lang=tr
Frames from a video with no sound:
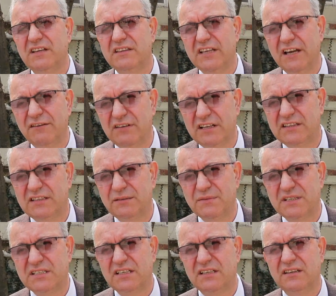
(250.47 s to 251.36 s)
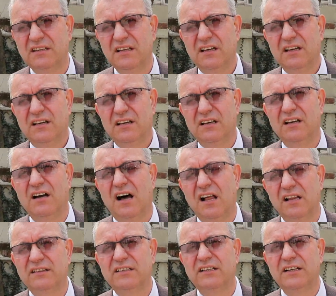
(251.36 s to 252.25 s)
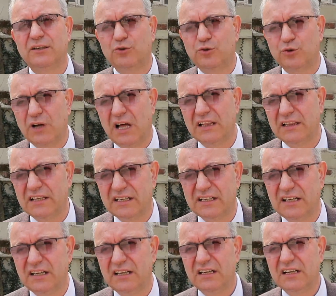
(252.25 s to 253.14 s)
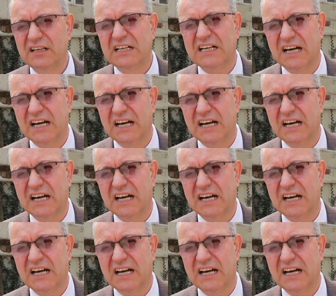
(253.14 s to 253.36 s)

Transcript: ve devletimizin e, aldığı kuralları,